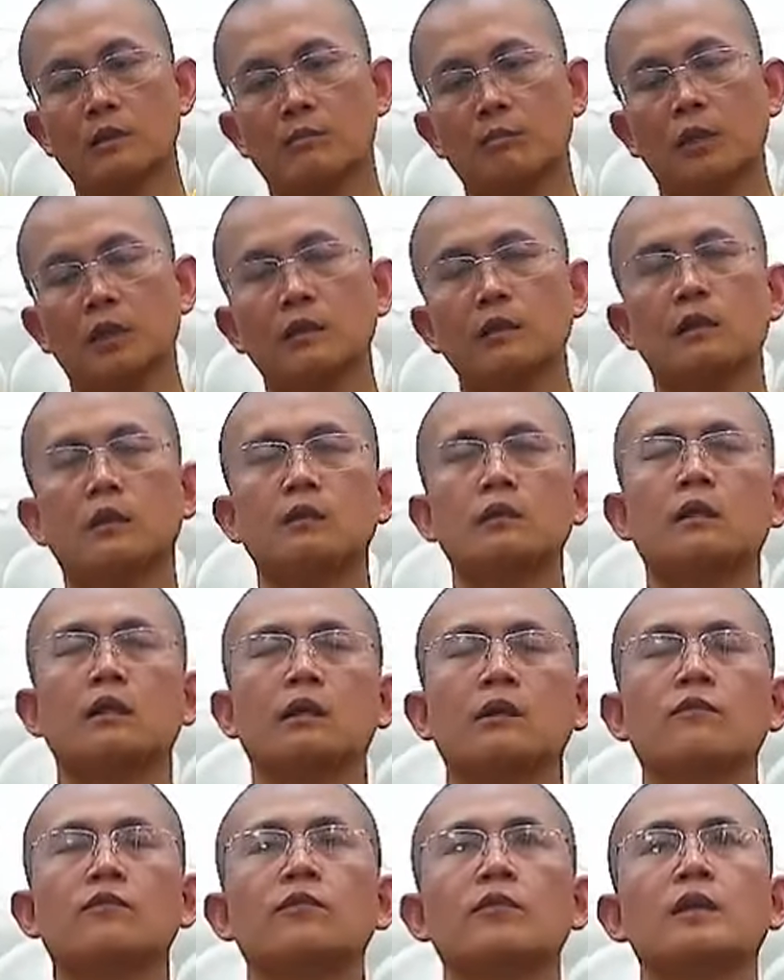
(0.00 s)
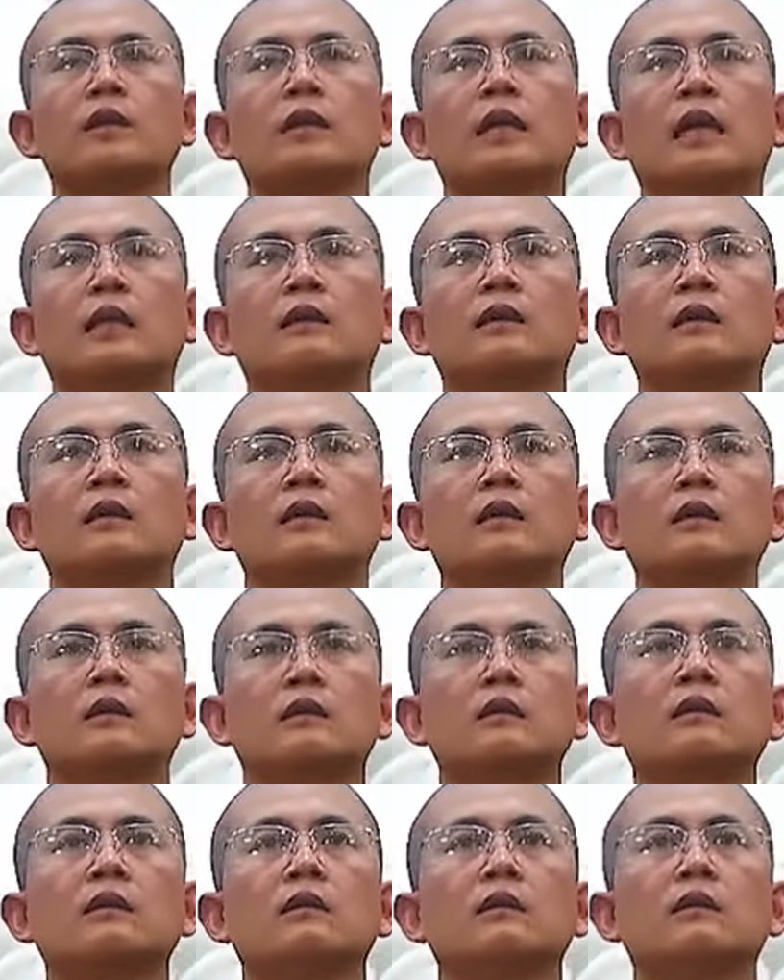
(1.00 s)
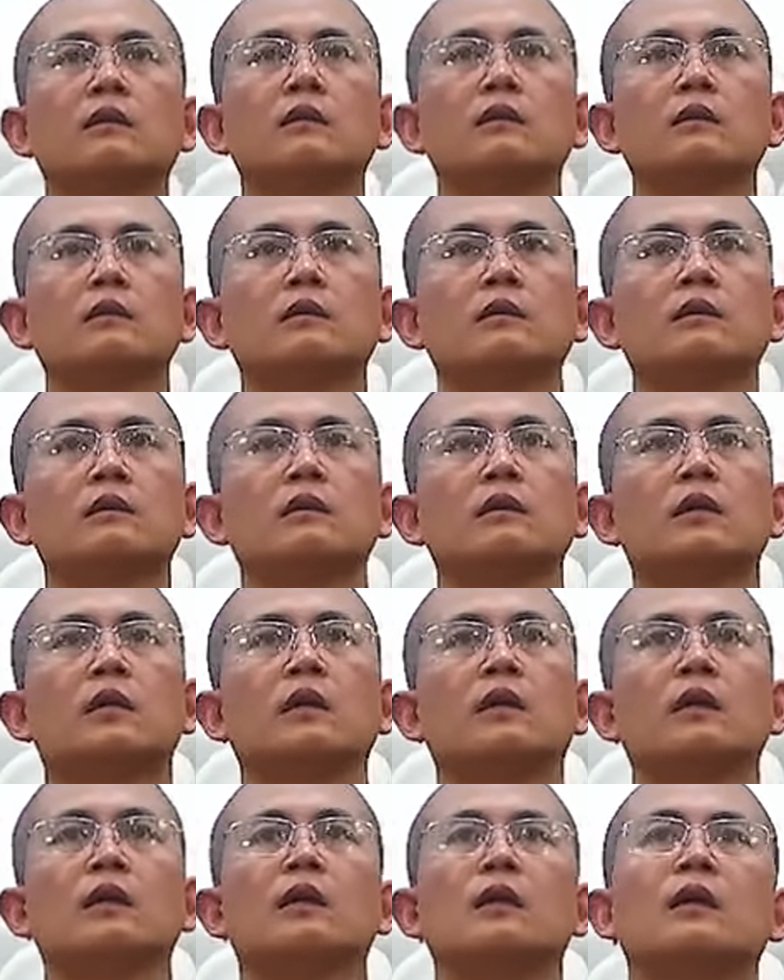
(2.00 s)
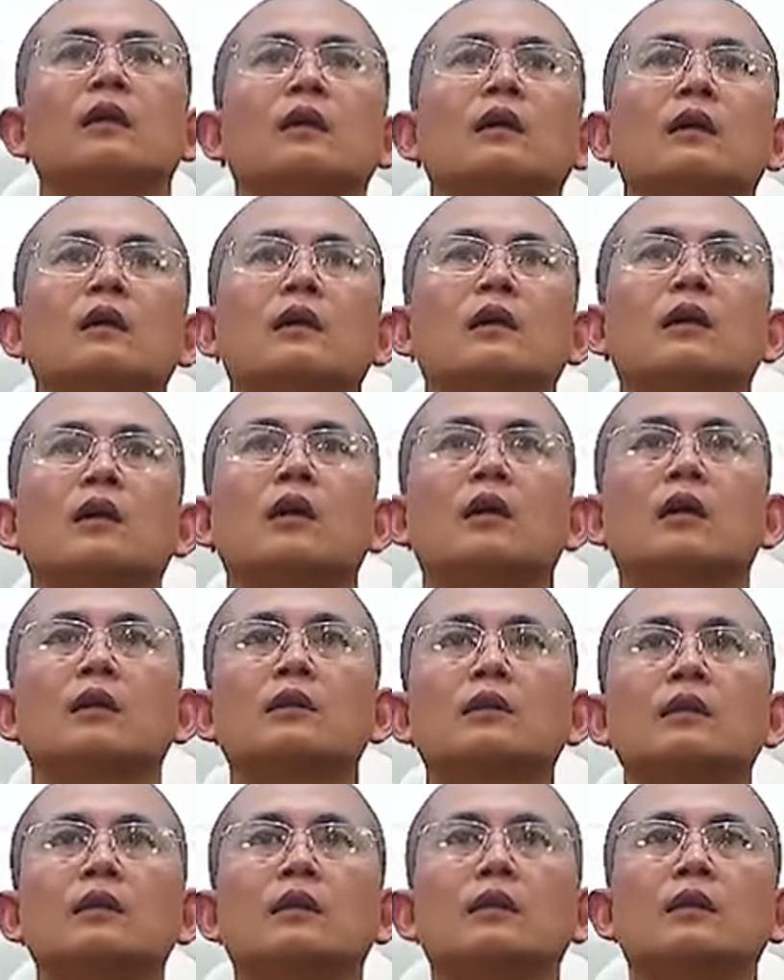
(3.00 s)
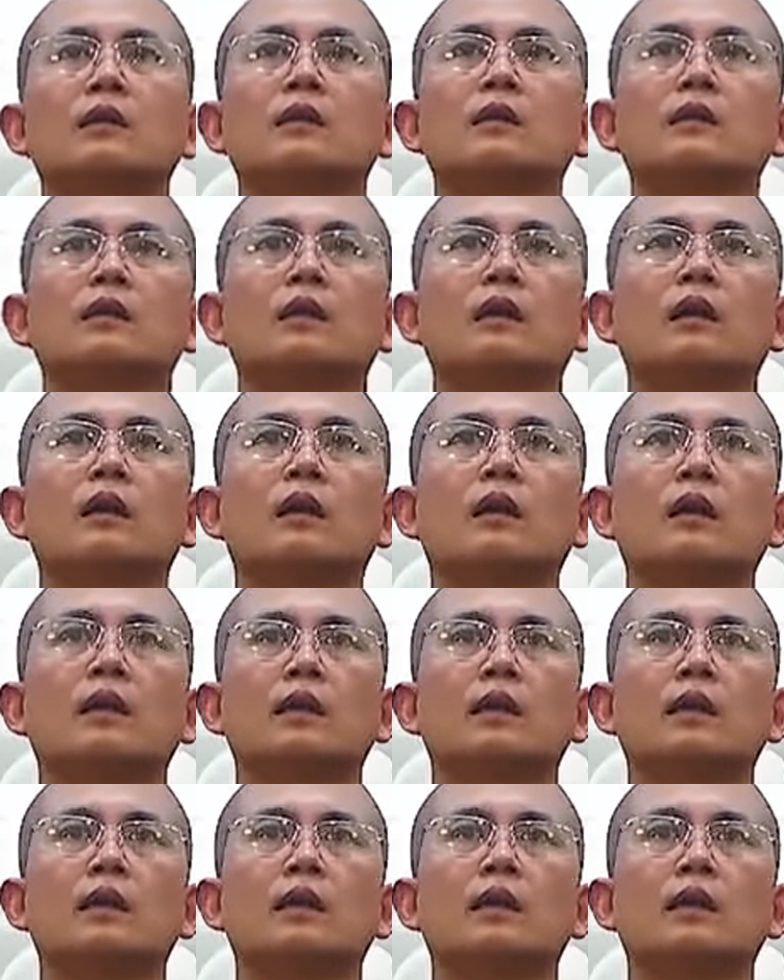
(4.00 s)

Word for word: mới được hưởng cái phước này từ những cái ờ, thiện uh,